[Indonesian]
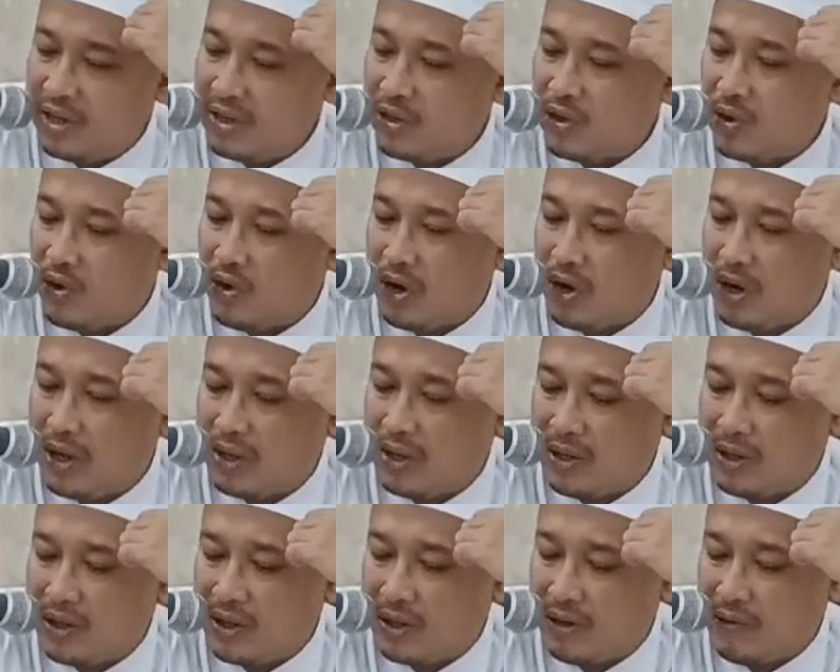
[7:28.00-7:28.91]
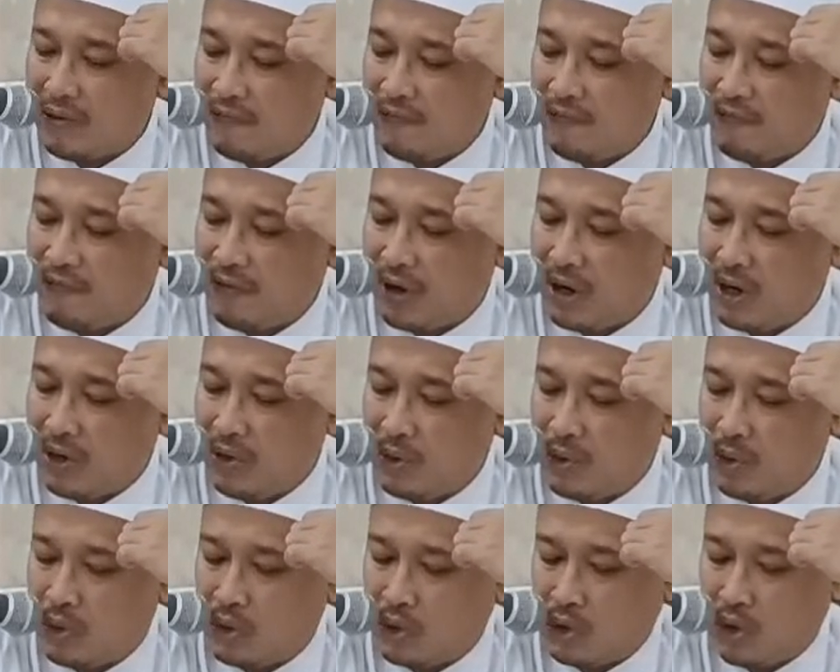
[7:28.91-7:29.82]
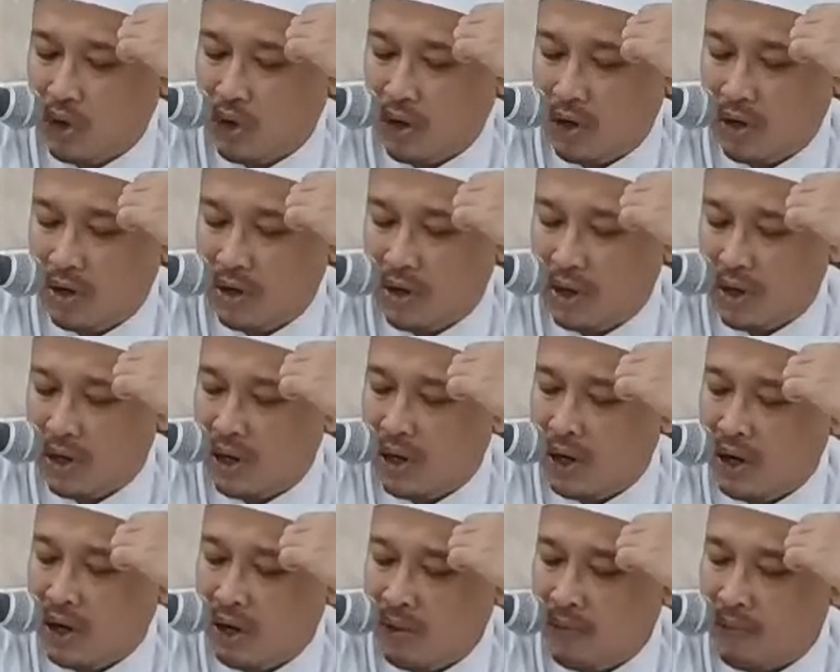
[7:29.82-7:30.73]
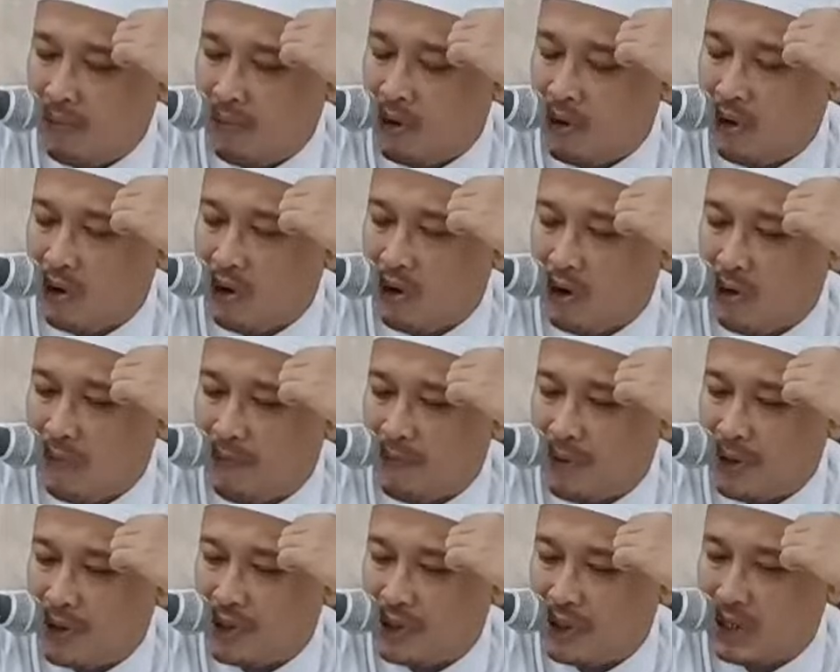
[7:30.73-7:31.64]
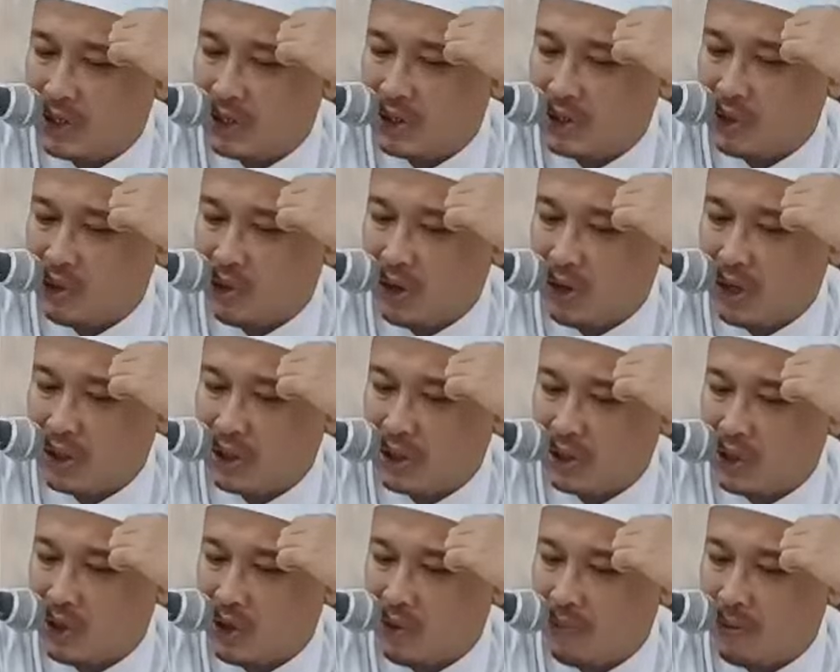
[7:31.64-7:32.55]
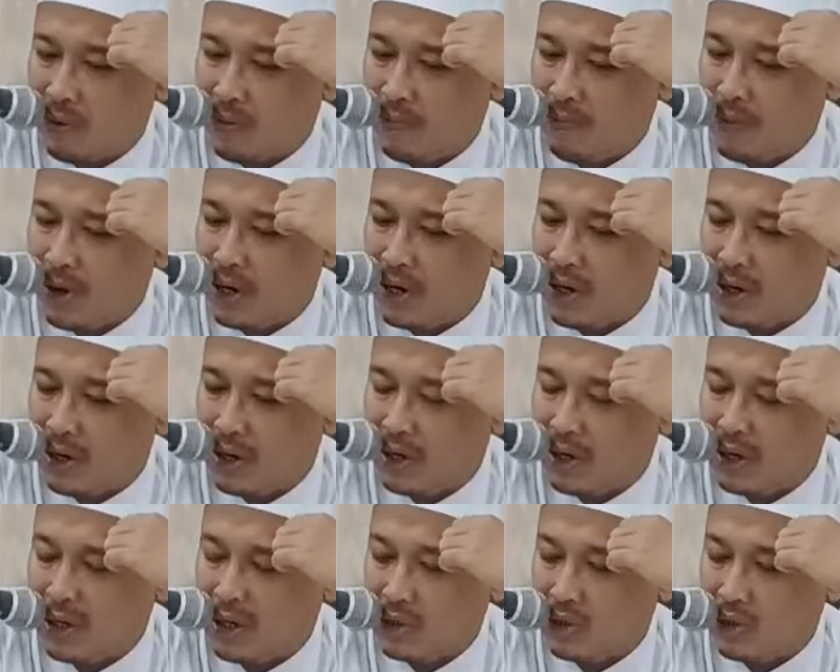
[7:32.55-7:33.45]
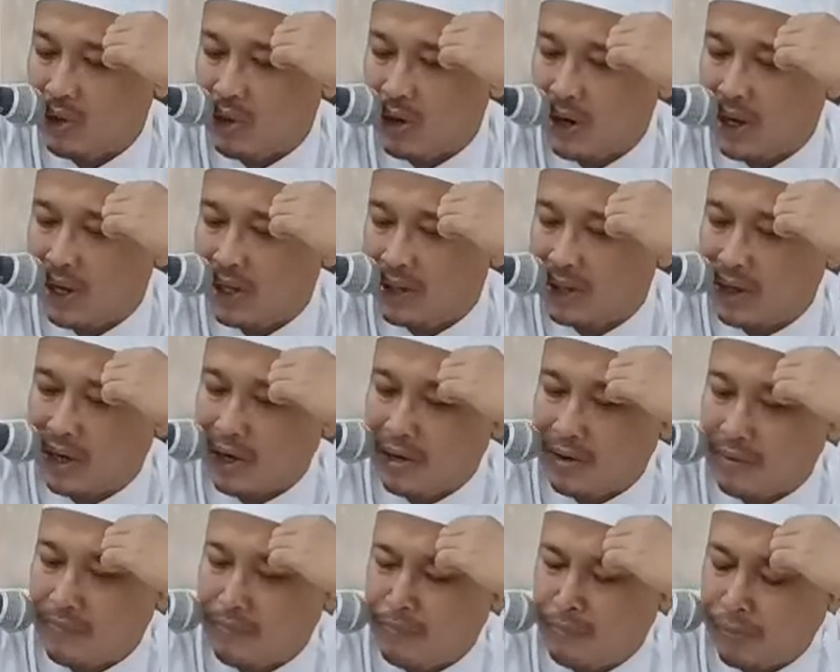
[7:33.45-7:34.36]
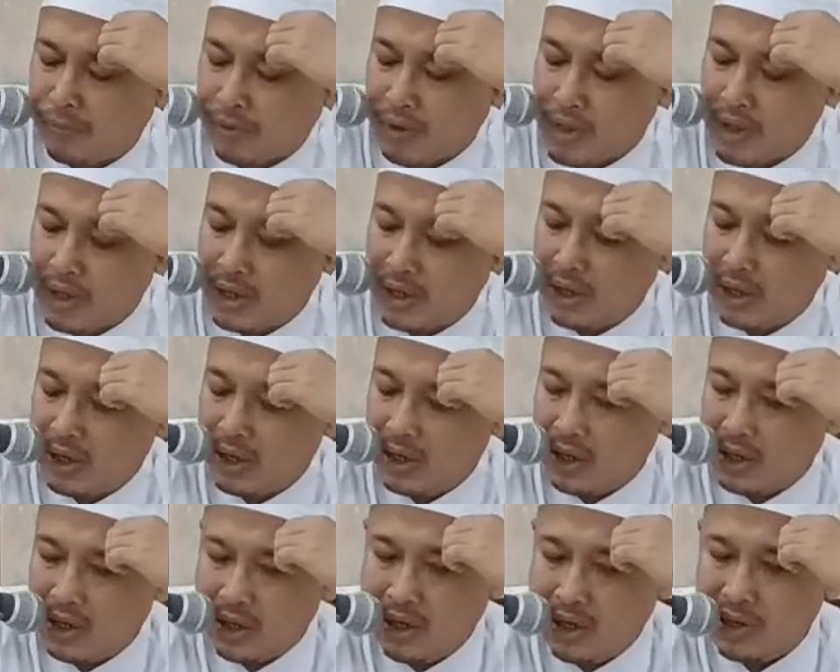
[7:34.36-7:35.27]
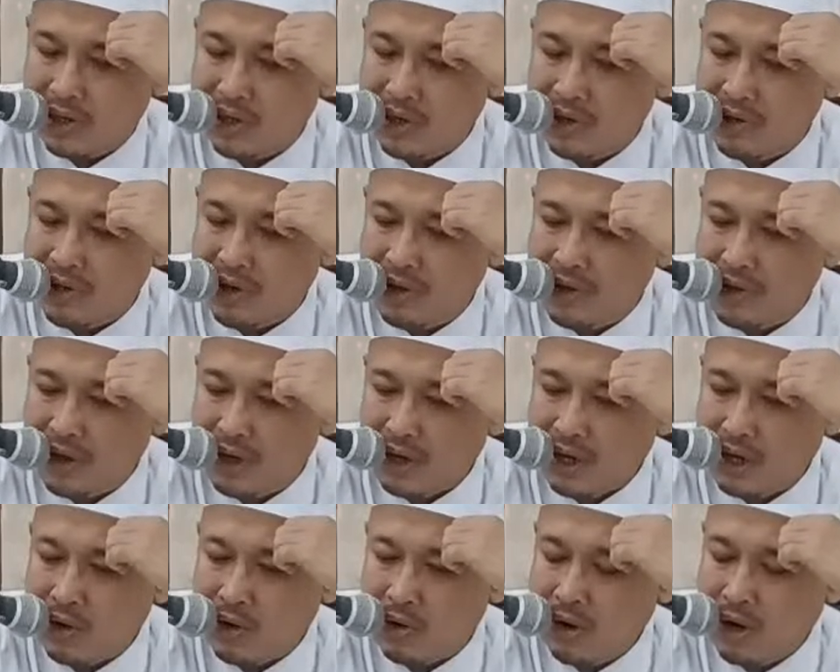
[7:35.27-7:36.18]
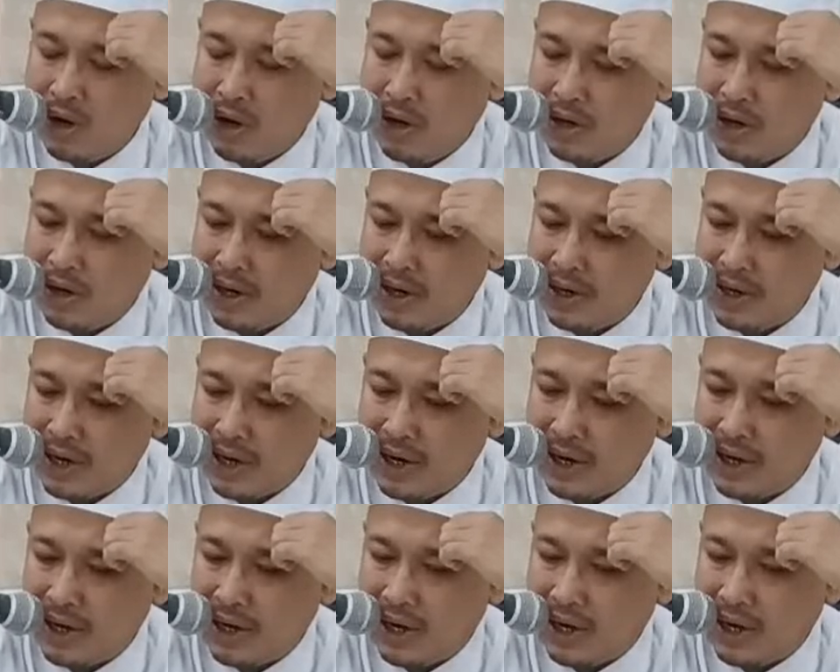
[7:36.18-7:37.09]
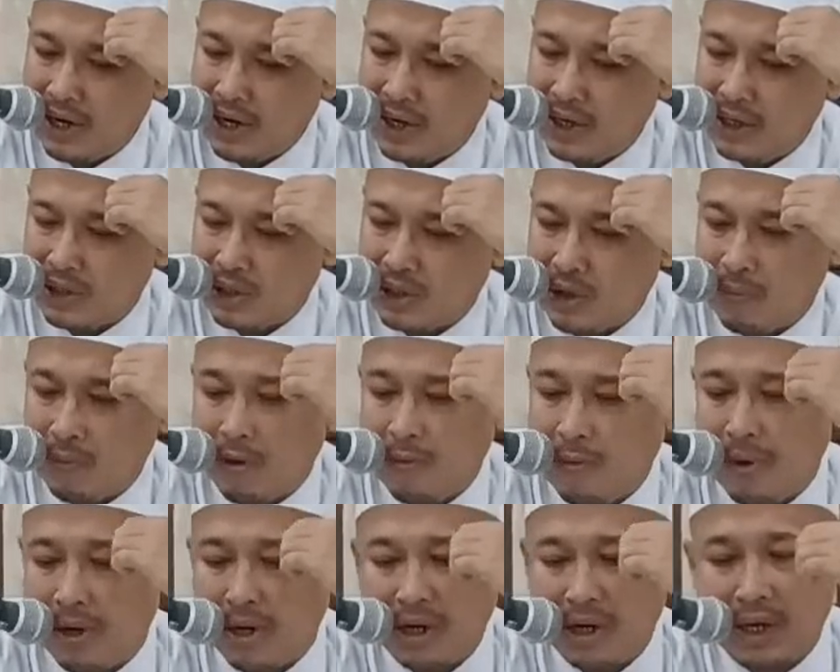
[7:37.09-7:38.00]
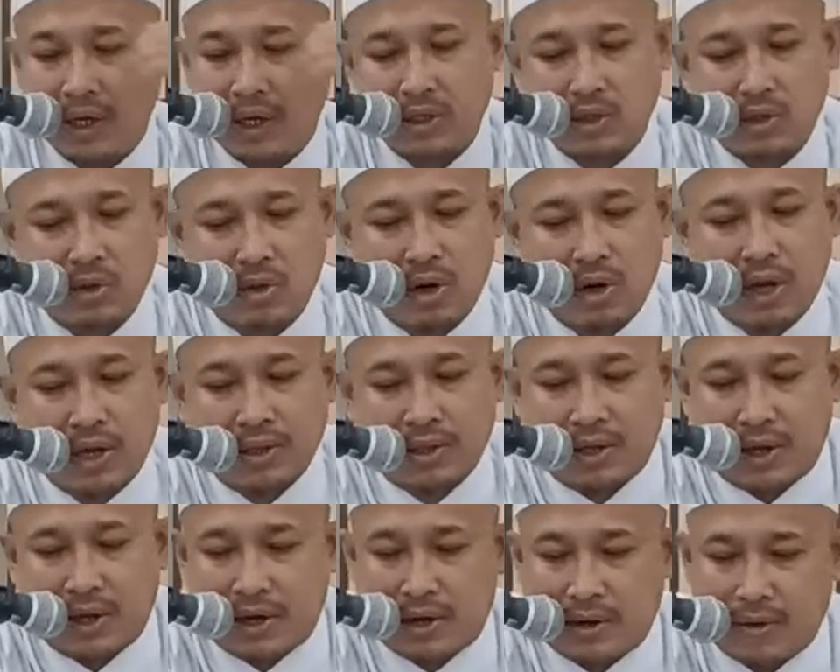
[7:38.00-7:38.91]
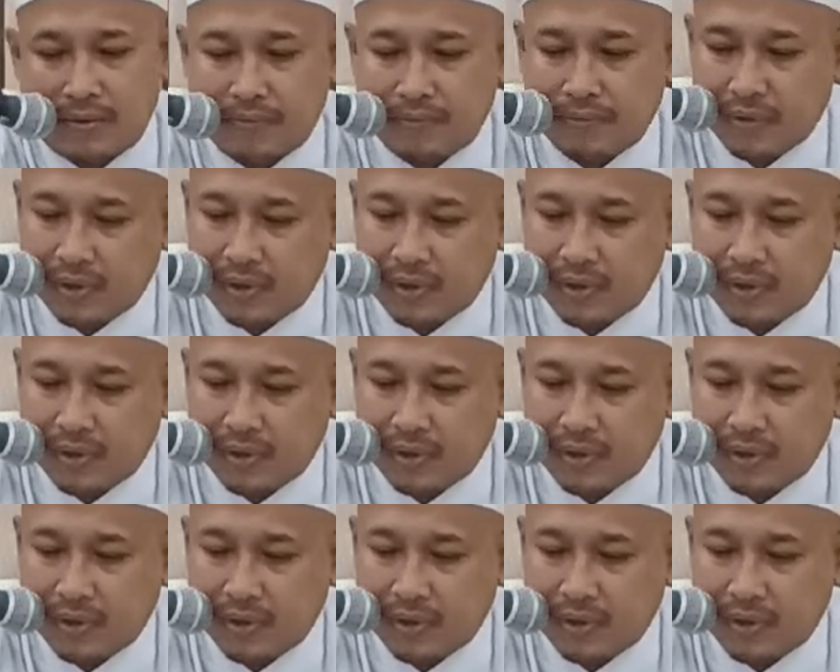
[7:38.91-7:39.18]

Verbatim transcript: salat fal yusalliha mongko becik salat sapa man ing salatan Ida dakaroha nalikane eling sapa man ing salatan